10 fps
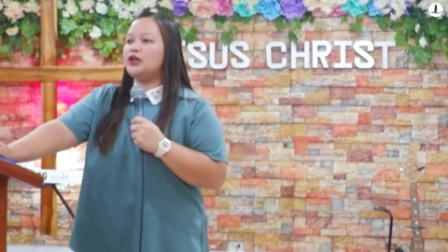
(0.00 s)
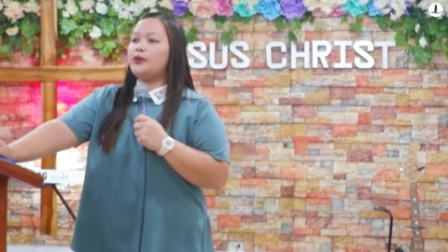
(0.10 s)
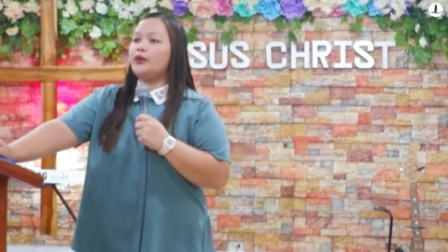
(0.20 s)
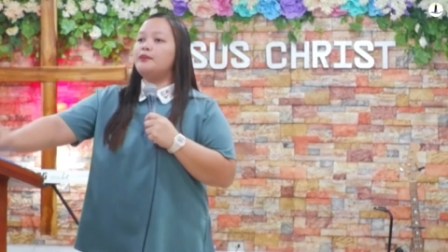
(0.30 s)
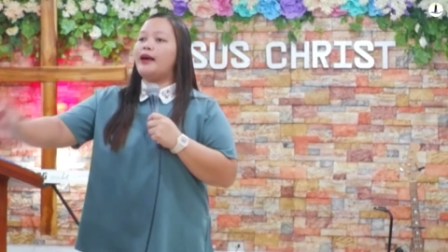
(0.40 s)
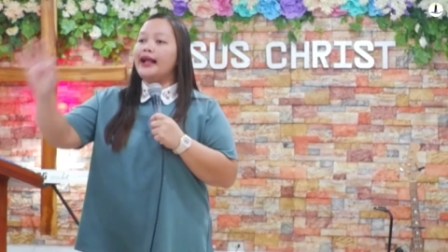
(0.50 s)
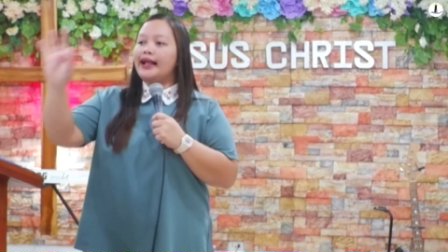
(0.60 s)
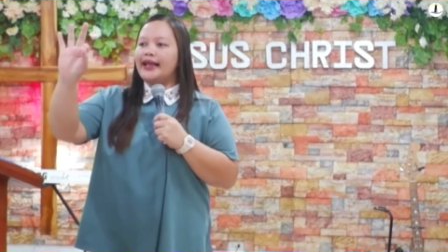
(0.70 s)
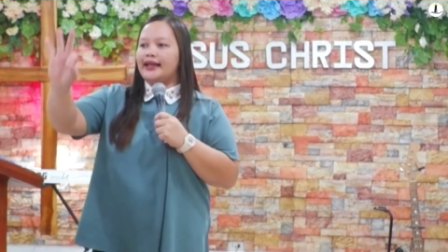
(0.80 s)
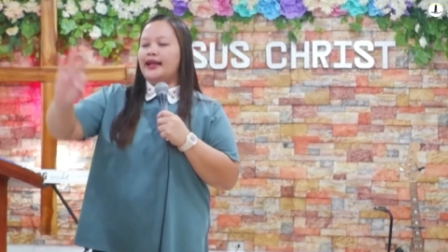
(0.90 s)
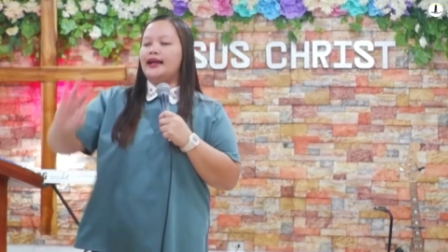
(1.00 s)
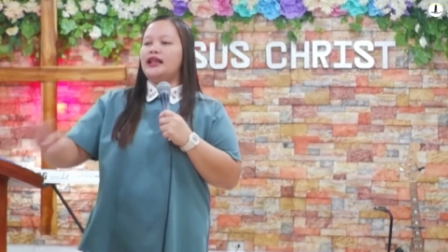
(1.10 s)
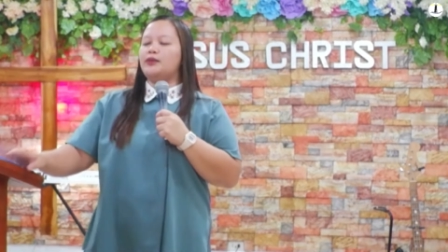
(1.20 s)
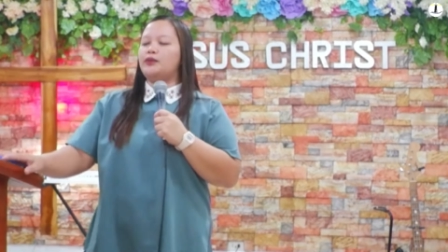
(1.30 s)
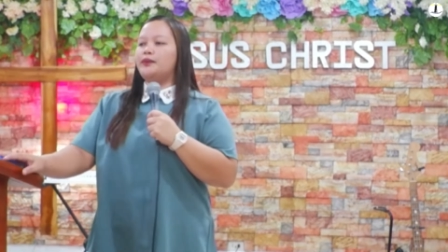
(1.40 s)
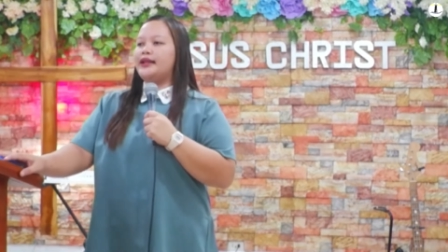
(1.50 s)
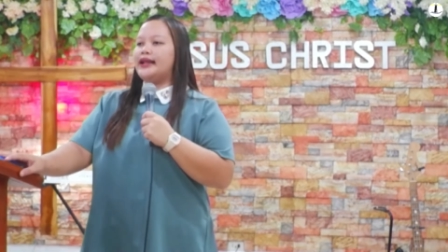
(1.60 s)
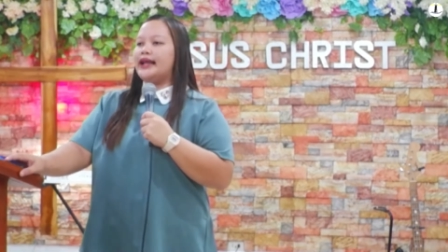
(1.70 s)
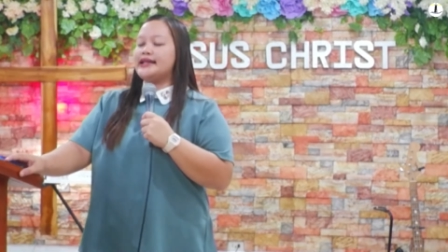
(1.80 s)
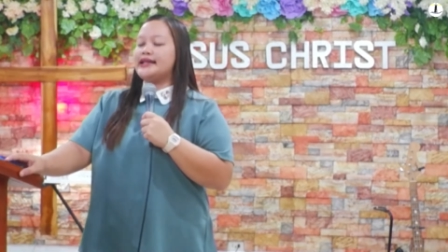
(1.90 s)
pong bagay ang kanya pong
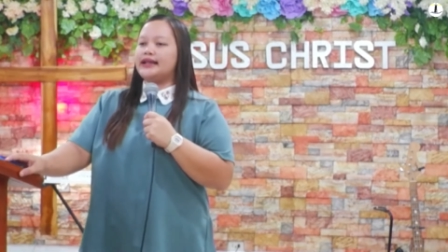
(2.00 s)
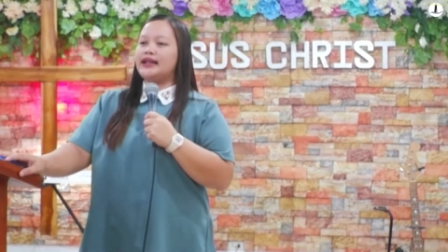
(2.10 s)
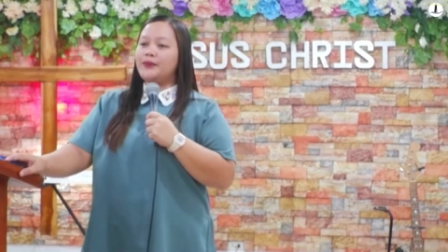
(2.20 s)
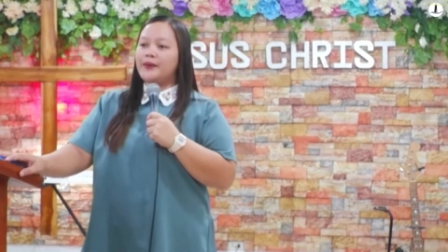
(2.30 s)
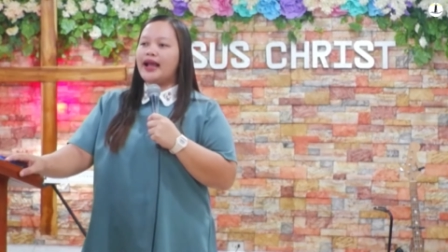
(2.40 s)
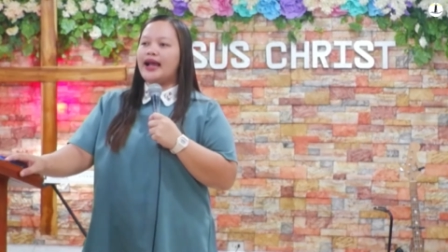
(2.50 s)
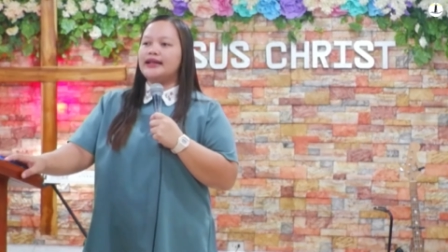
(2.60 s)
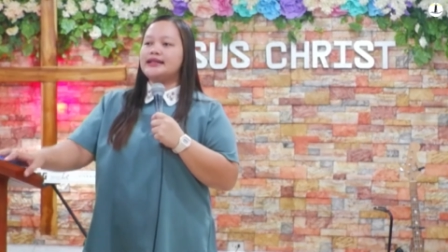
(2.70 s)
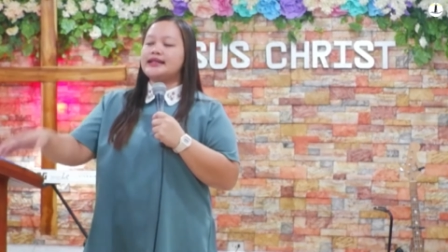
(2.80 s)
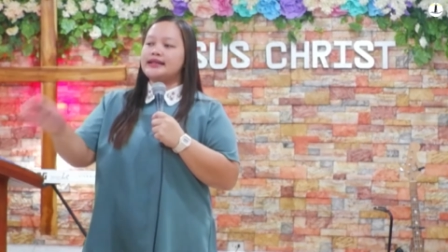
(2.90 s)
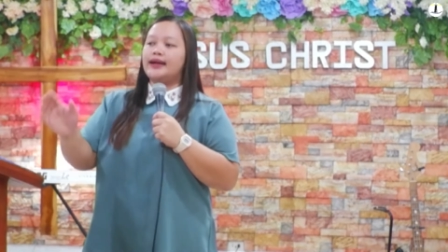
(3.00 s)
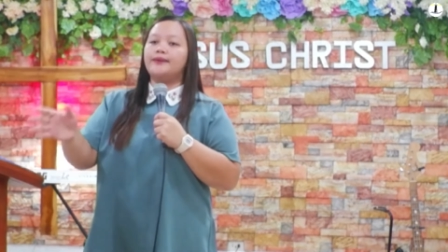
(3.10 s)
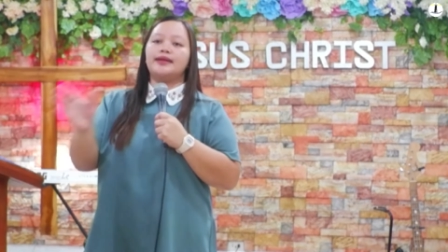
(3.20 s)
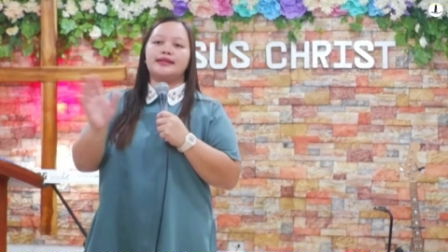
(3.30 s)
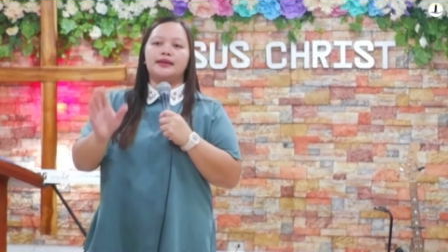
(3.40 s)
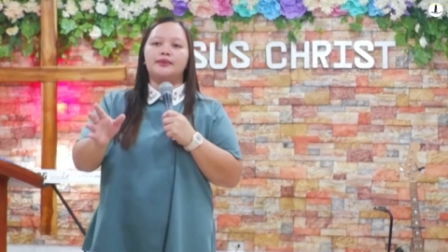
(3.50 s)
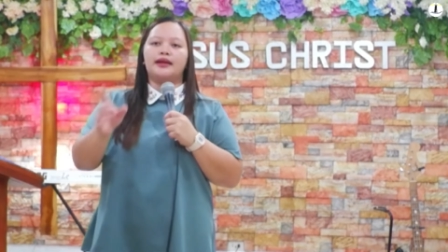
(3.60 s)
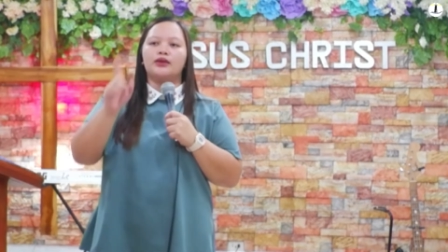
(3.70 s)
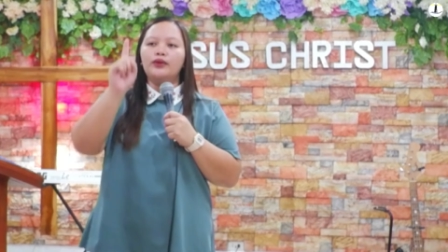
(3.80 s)
binigay na significance ng virgin birth.